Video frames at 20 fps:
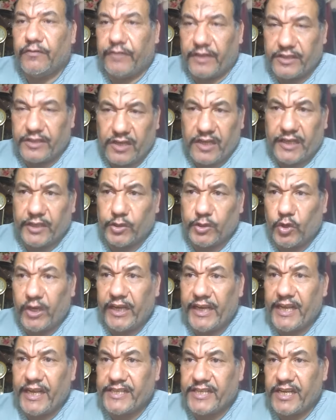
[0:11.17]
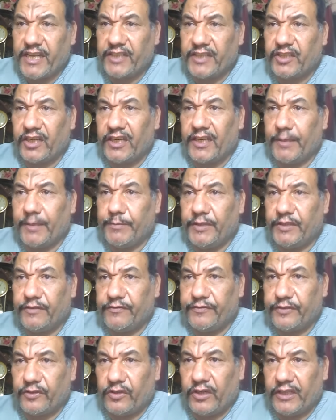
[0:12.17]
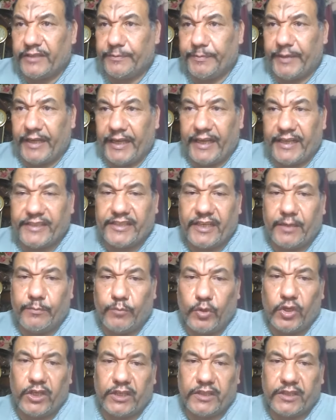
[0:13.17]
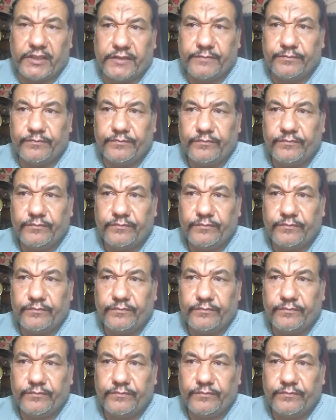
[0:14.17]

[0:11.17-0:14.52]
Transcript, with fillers: فظاهر هذا طلب الانفراد بهذا الملك